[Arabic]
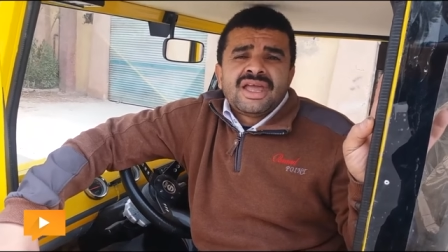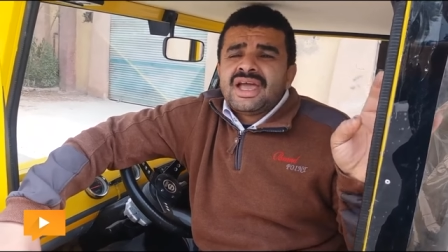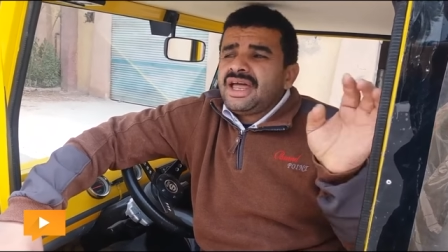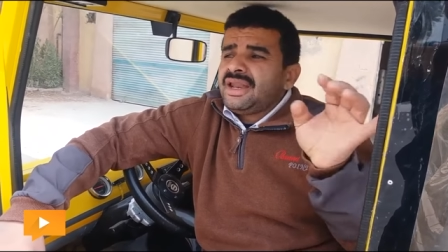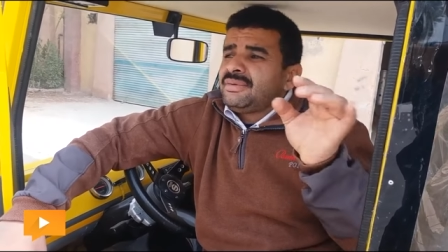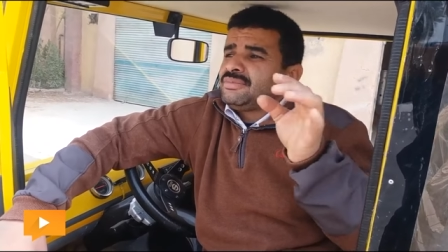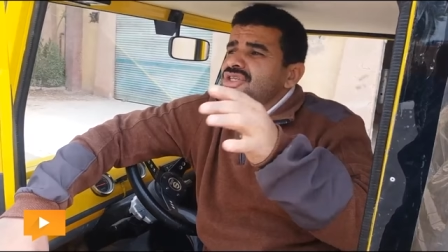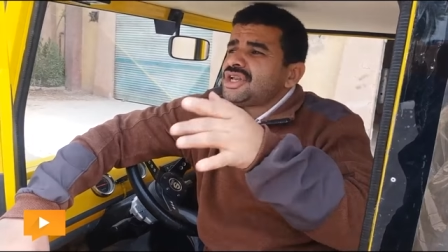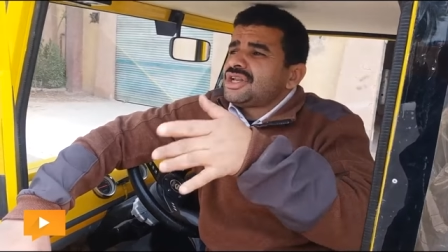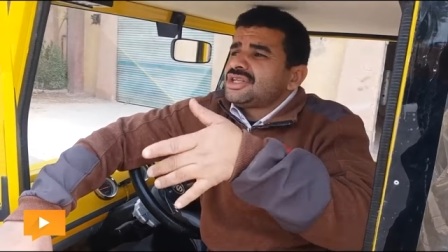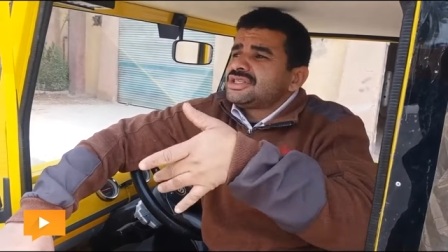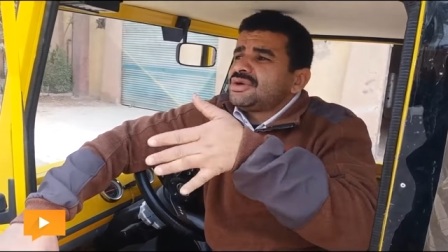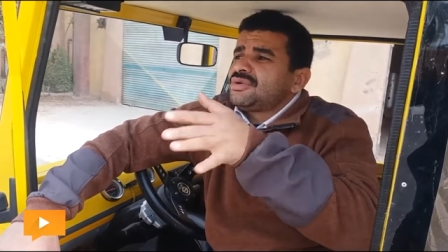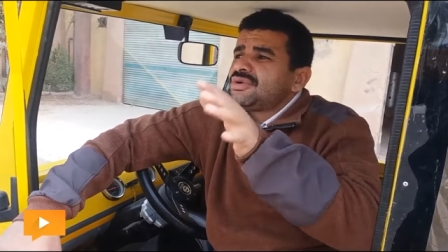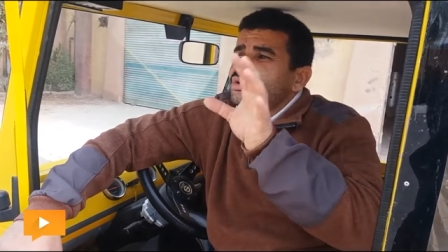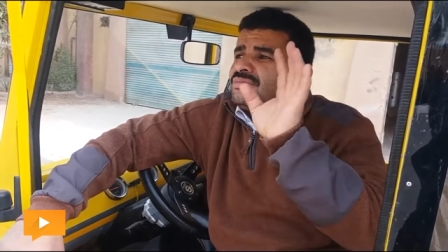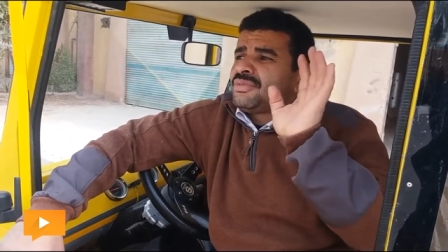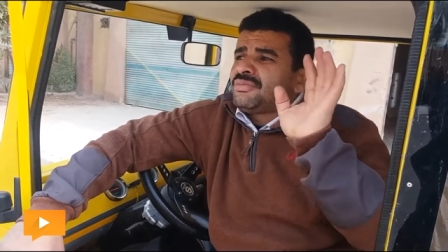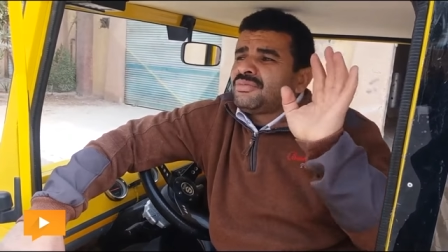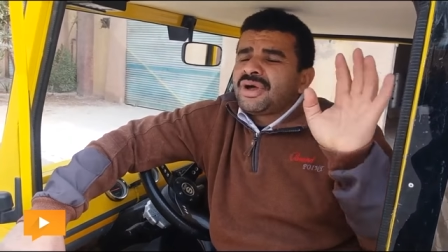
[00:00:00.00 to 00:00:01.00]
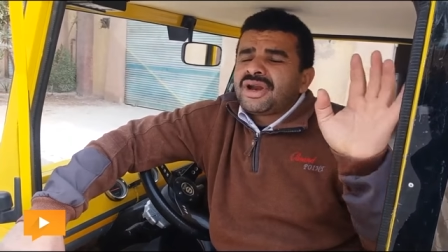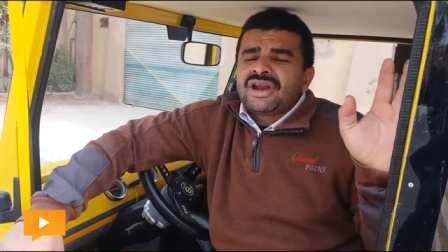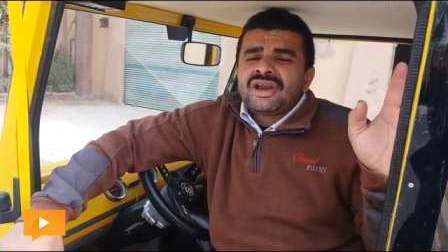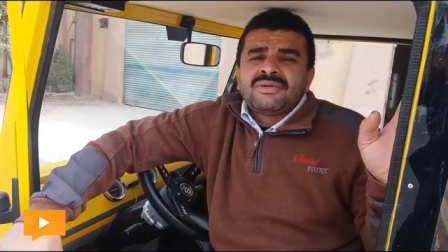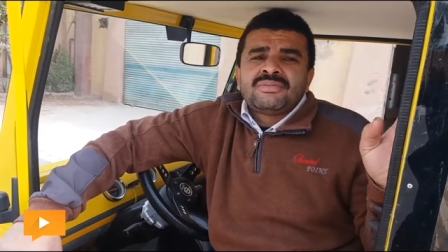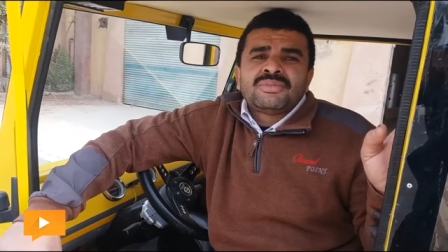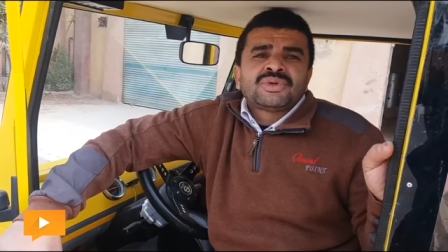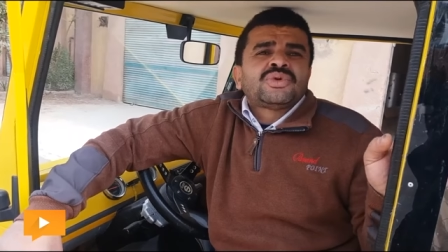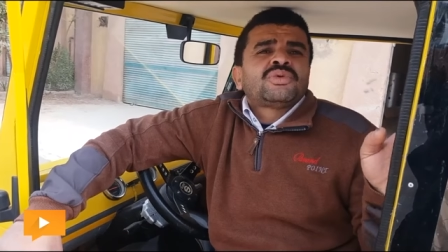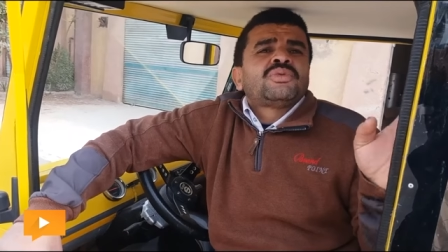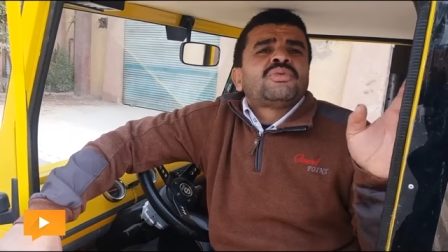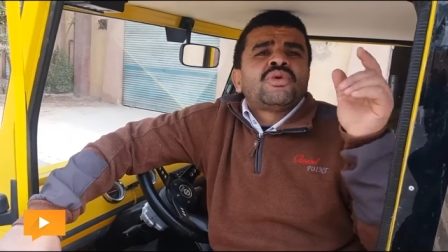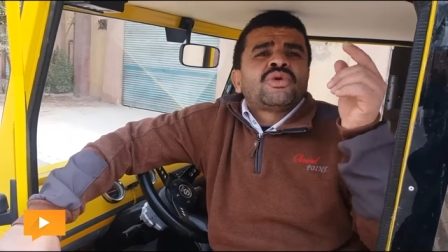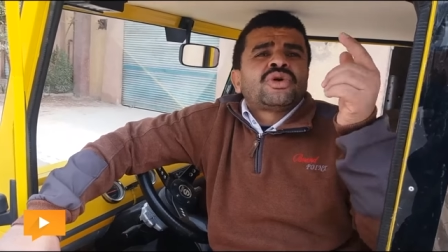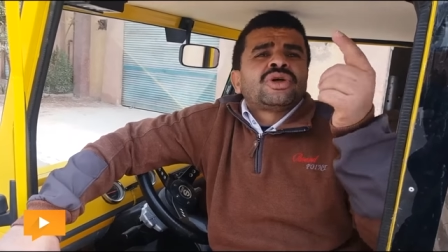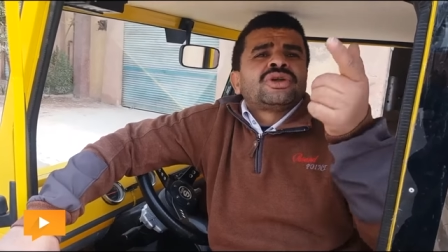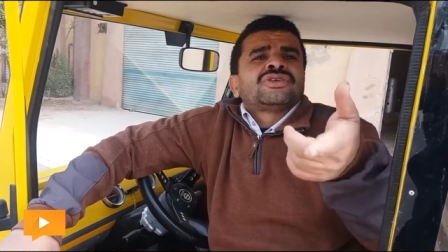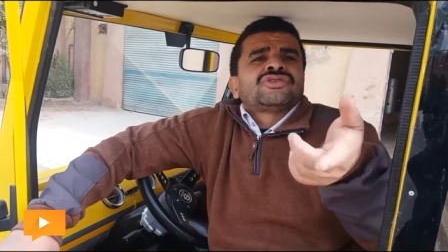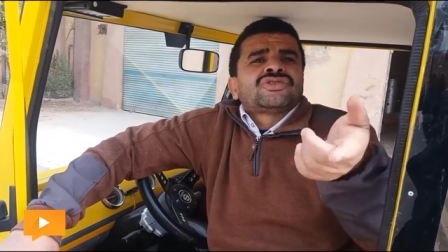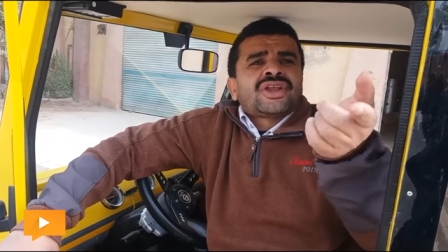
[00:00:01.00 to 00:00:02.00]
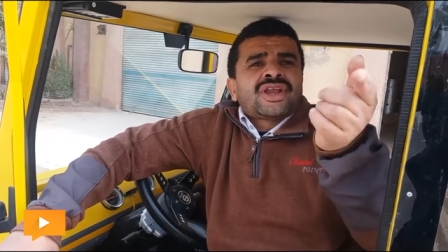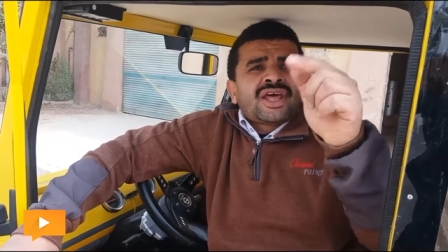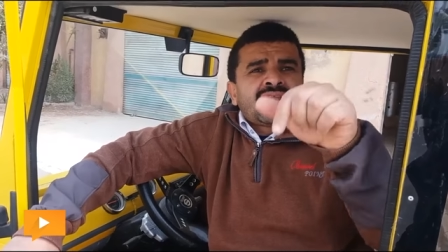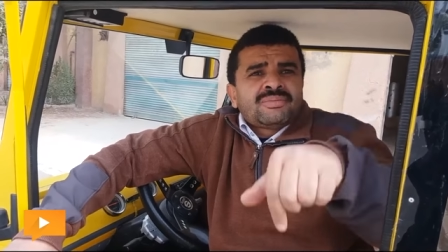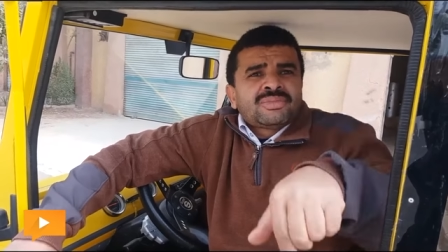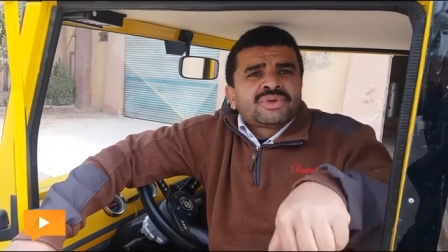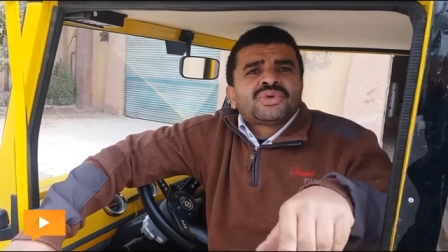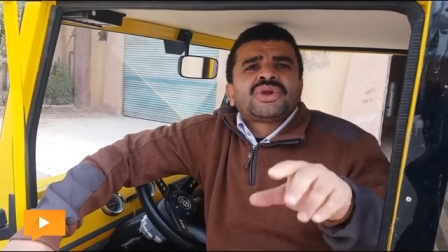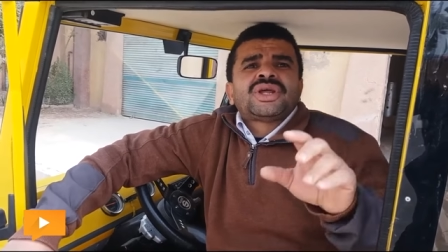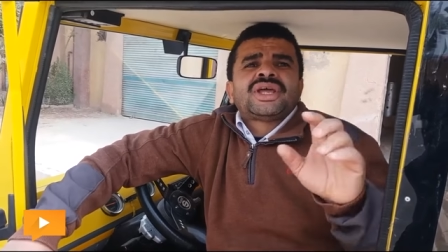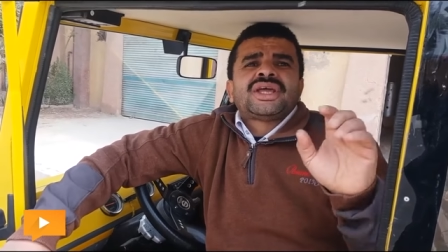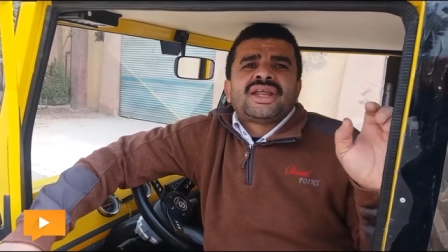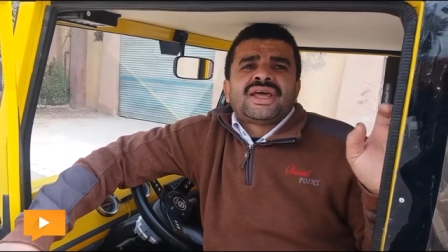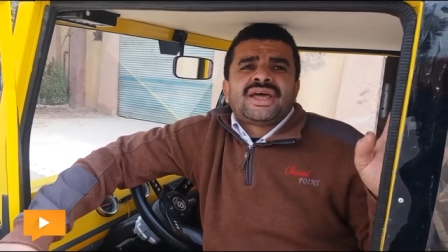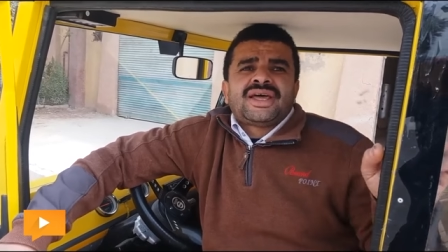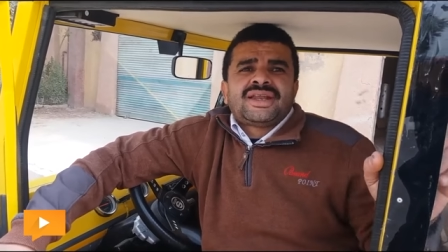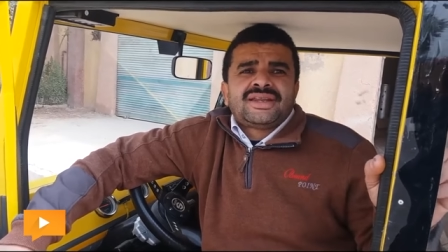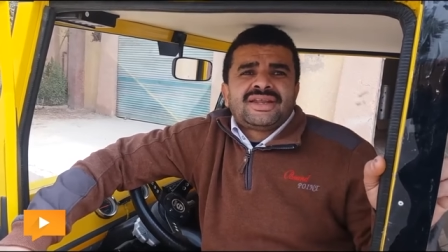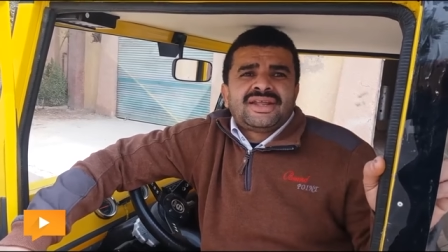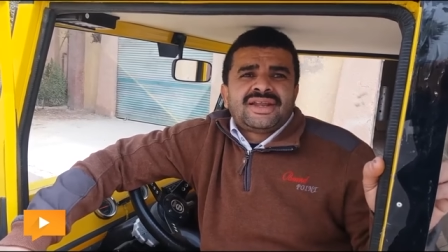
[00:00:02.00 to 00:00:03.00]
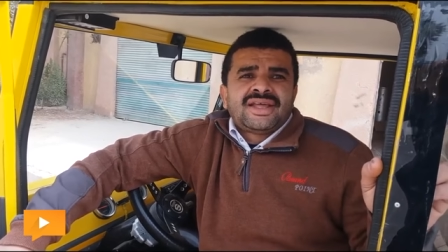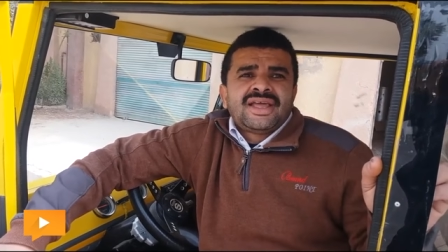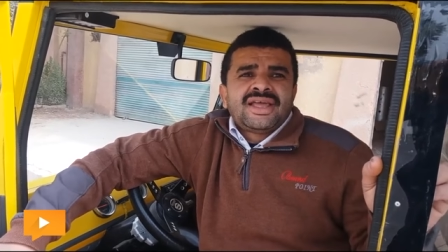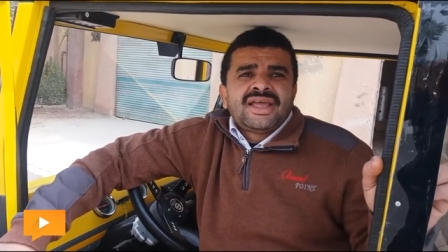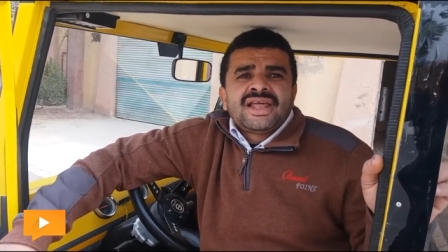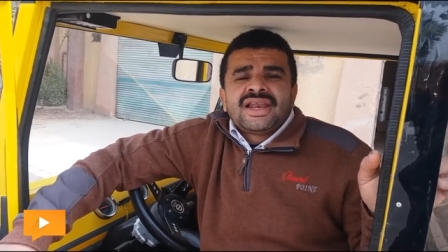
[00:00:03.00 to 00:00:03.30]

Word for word: احنا مش هنستورد من بره الموتور ممكن نصنع الموتور هنا عندنا